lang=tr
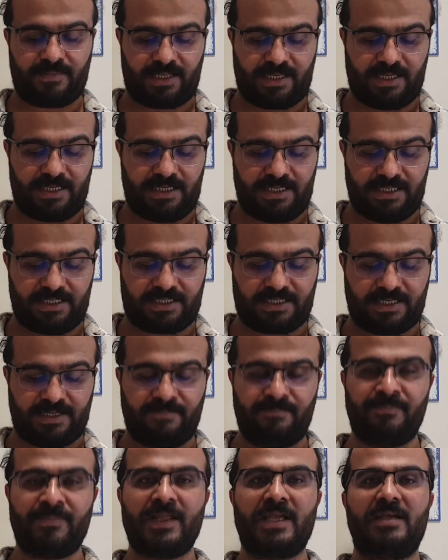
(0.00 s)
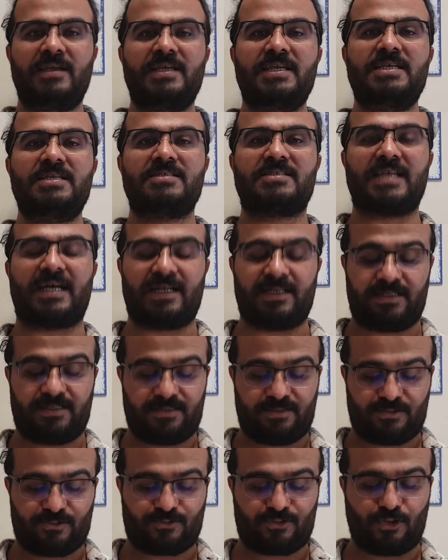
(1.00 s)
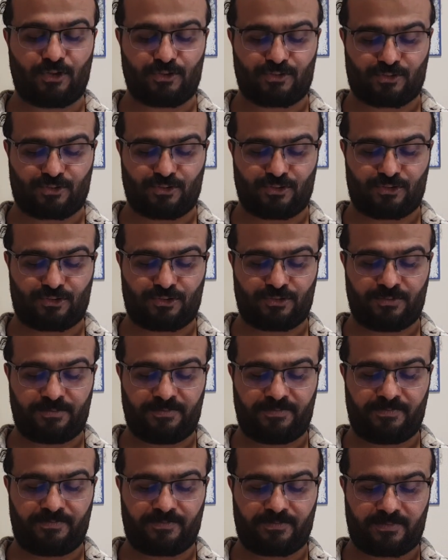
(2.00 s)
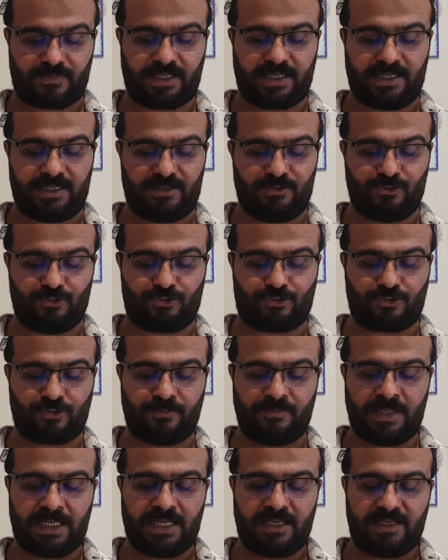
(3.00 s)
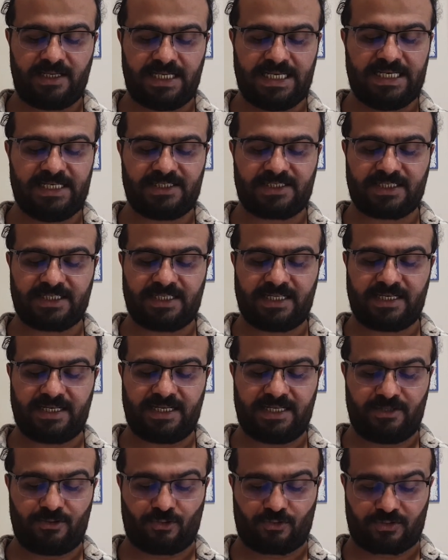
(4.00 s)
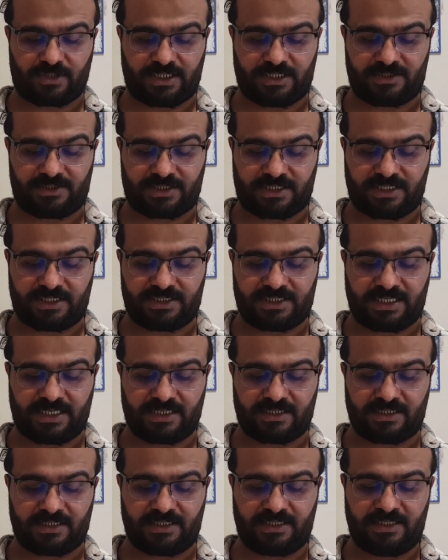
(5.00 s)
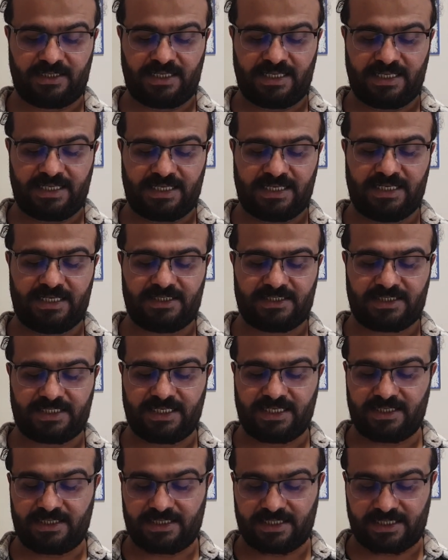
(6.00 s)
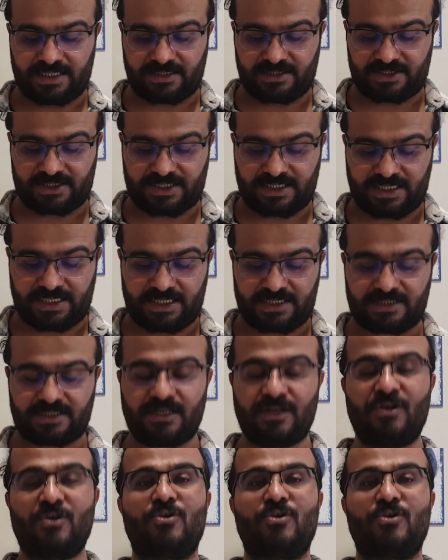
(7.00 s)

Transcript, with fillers: 52. İnsan sözdür. 53. İlişkide neyin ortaya çıkacağını ilişkiye giren kişiler